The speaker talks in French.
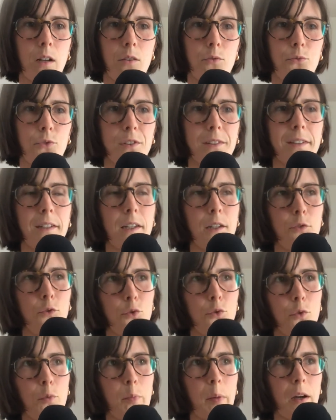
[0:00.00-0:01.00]
veut essayer de
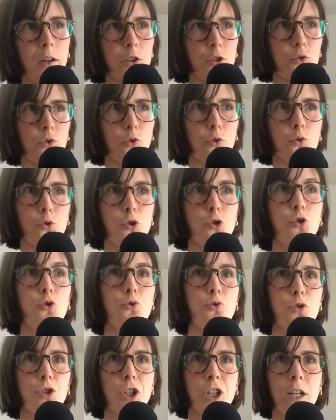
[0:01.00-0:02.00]
ne pas trop
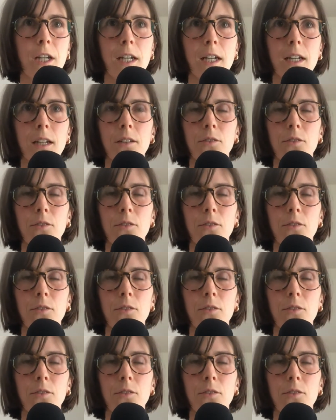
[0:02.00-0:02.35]
juger,